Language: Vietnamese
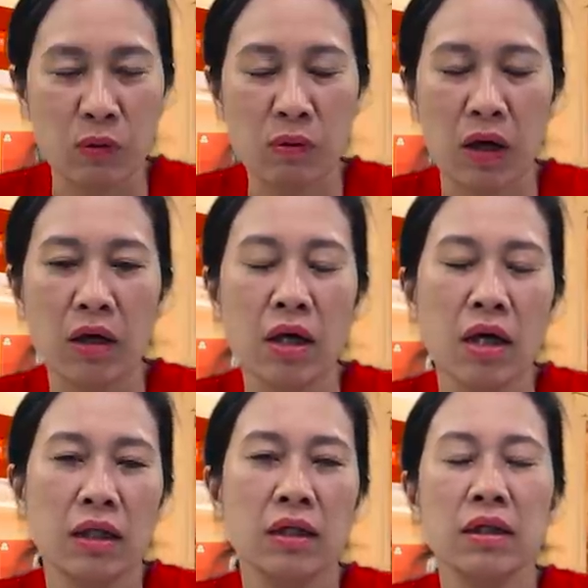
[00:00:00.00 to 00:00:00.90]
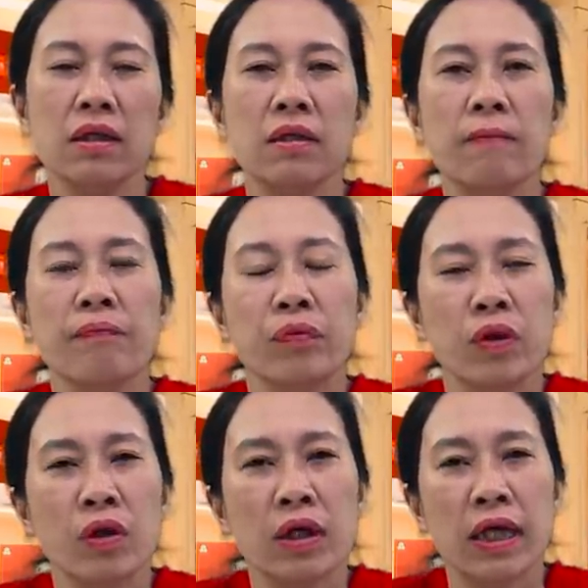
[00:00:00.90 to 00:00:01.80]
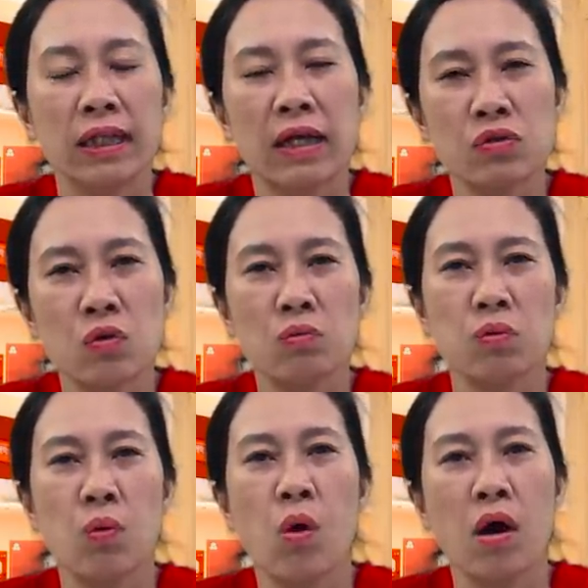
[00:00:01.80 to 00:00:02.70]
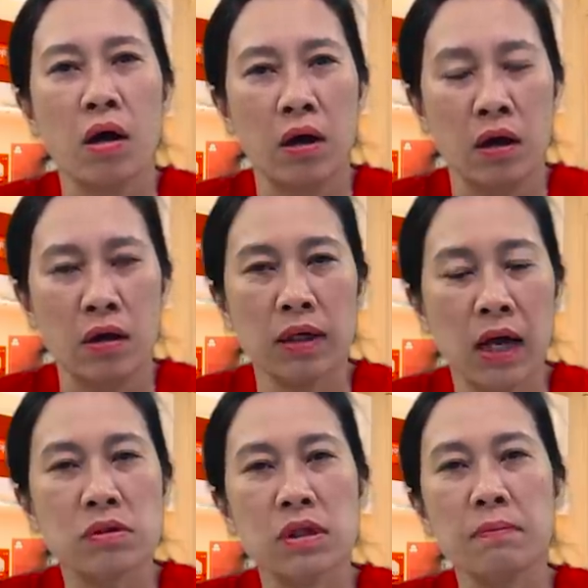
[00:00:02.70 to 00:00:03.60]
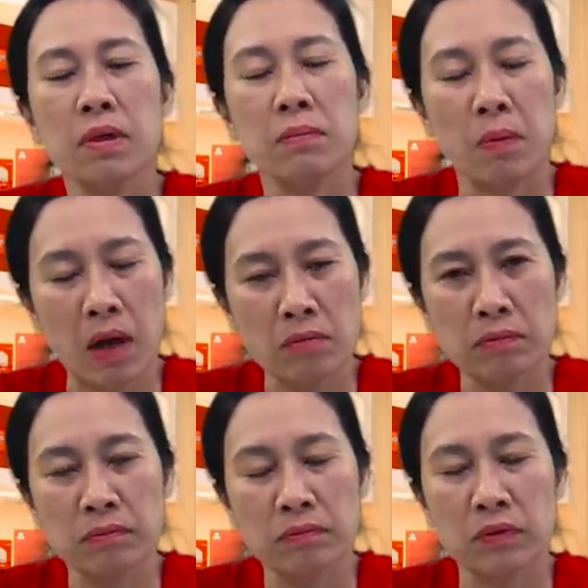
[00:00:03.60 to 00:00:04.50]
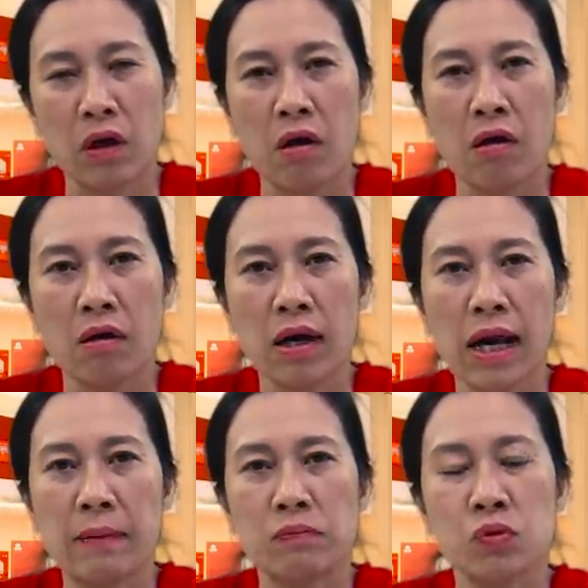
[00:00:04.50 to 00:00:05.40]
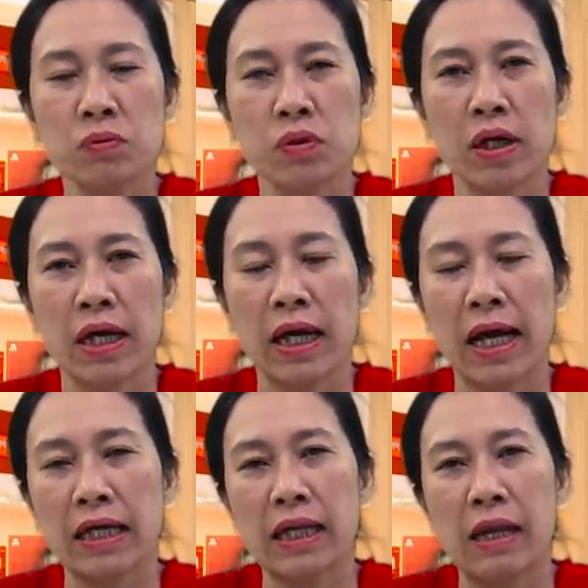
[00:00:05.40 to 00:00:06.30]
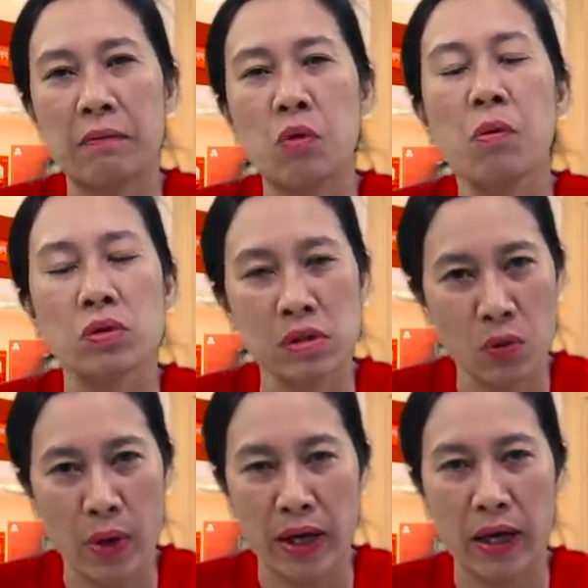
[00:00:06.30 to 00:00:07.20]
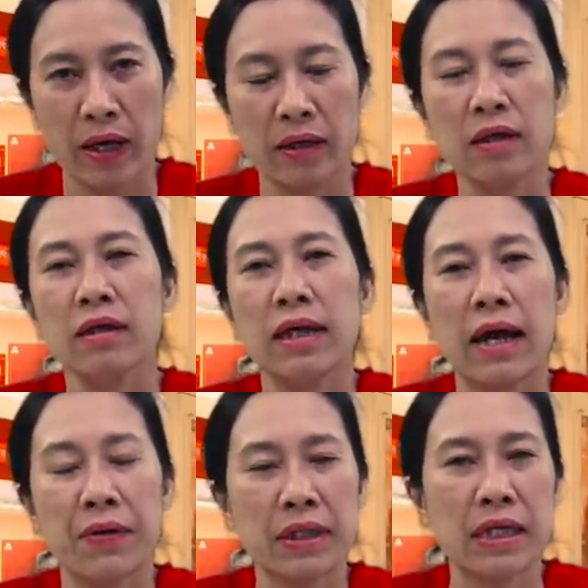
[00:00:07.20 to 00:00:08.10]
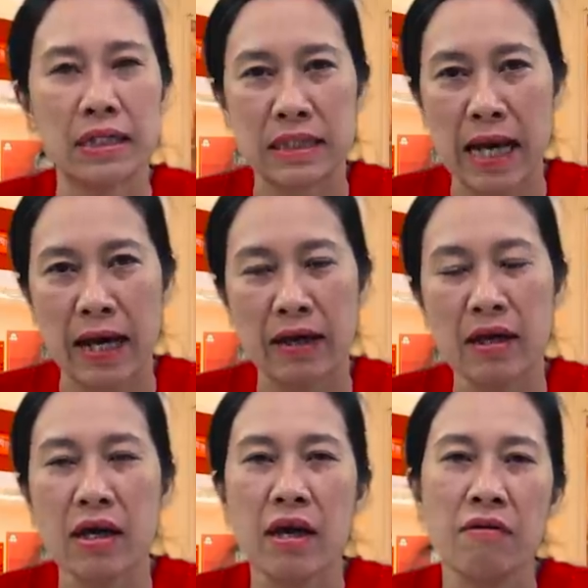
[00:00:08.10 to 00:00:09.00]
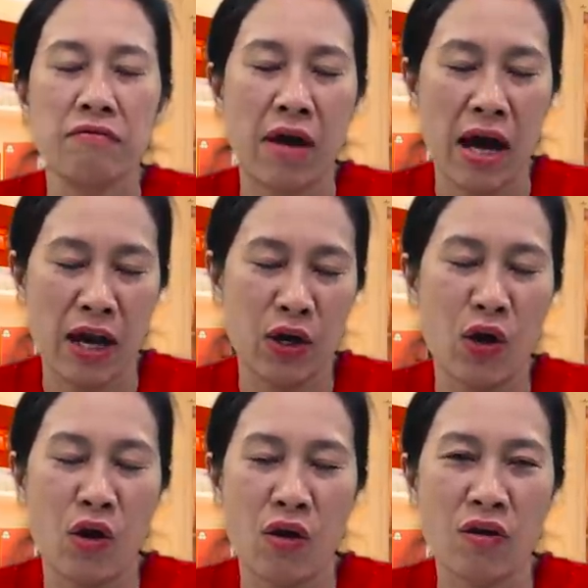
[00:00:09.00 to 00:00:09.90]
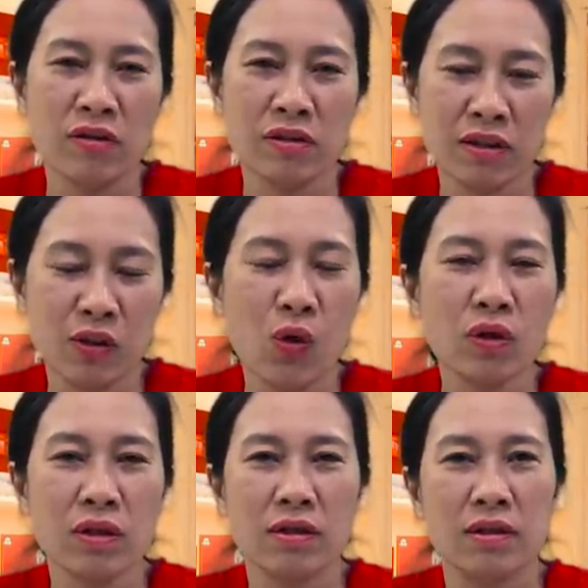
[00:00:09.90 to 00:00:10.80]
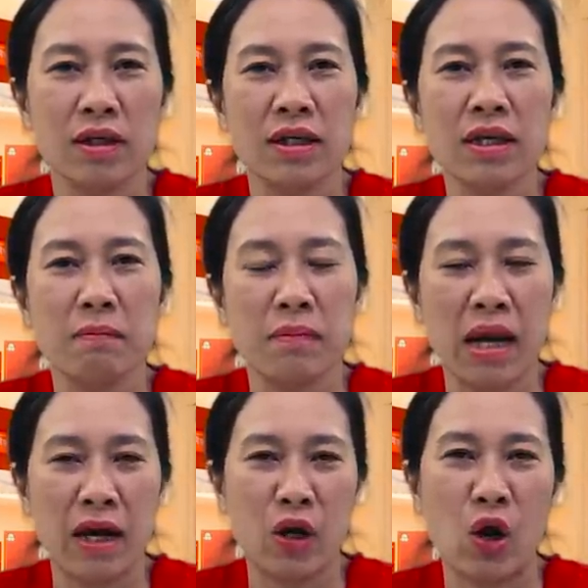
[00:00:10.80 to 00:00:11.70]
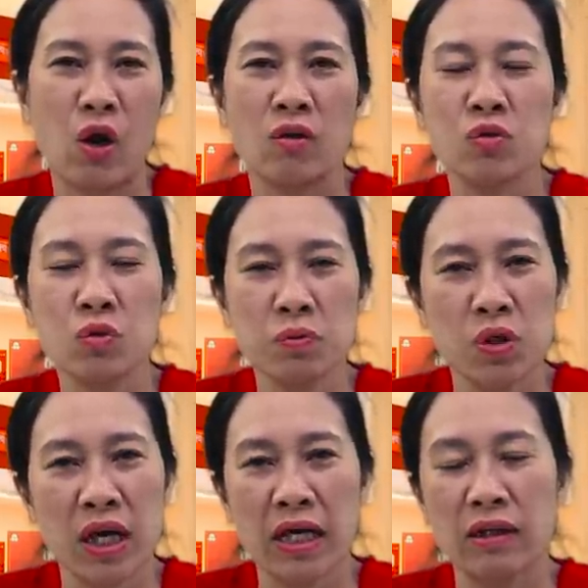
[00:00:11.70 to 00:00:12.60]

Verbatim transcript: đúng không ạ? Thế thì cái tác dụng của hồng sâm ngâm mật ong nó làm giúp cho các anh là bổ sức khỏe, nâng cao cái thể trạng, và nó rất tốt ở cái điểm là nó giúp cho các